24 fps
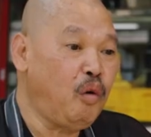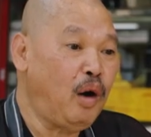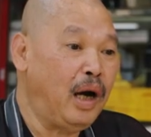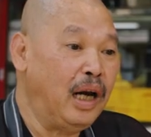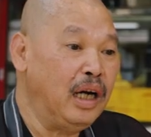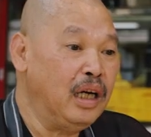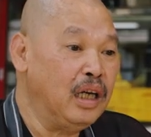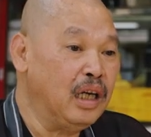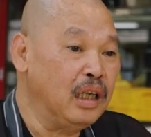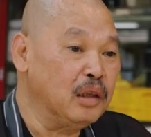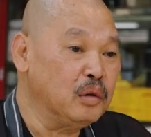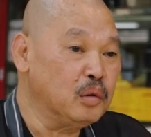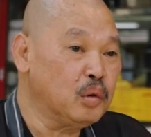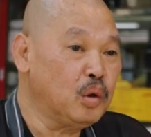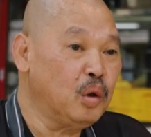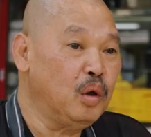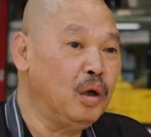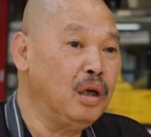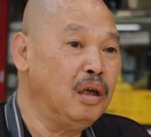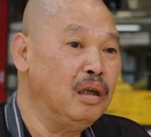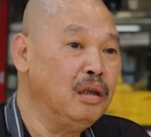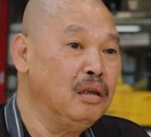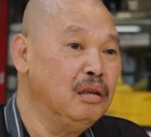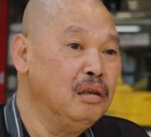快了很
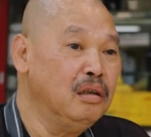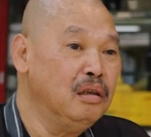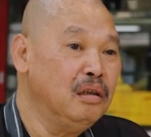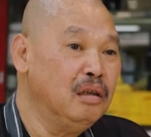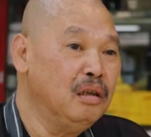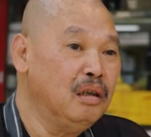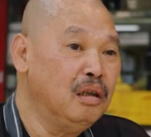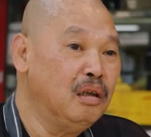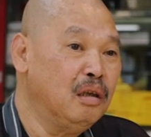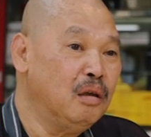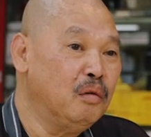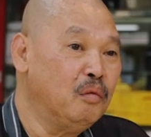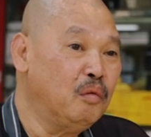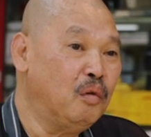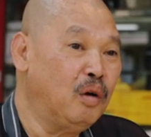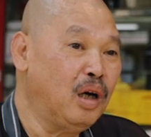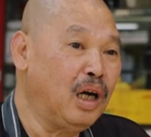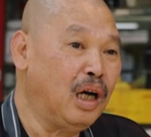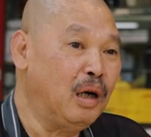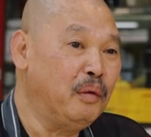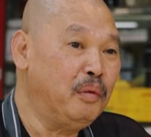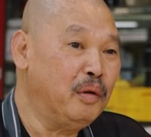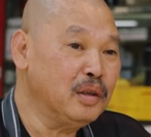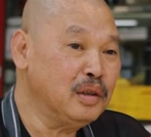多。我
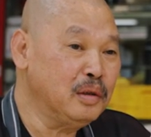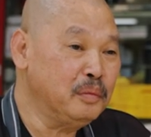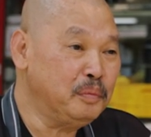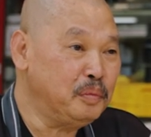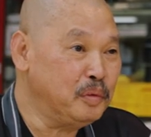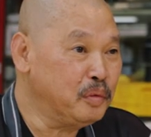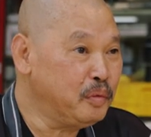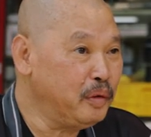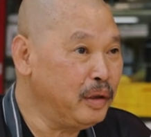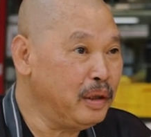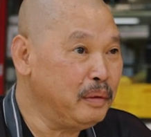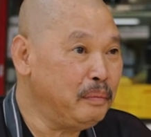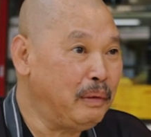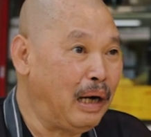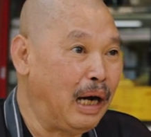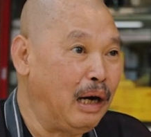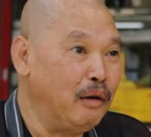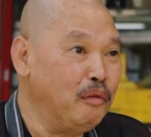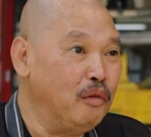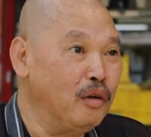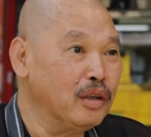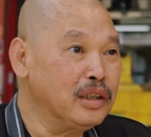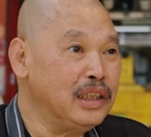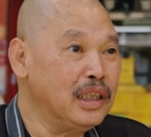老婆就不会骂
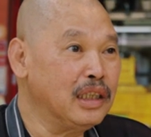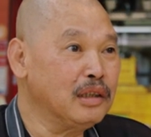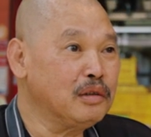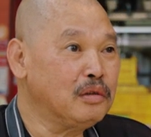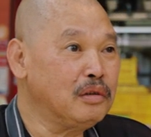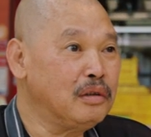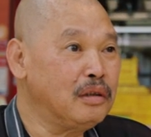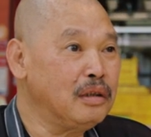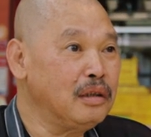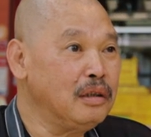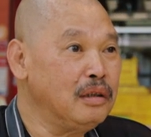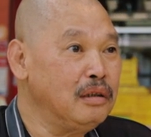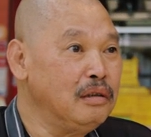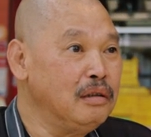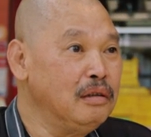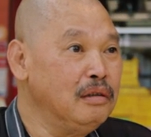我这样多喽，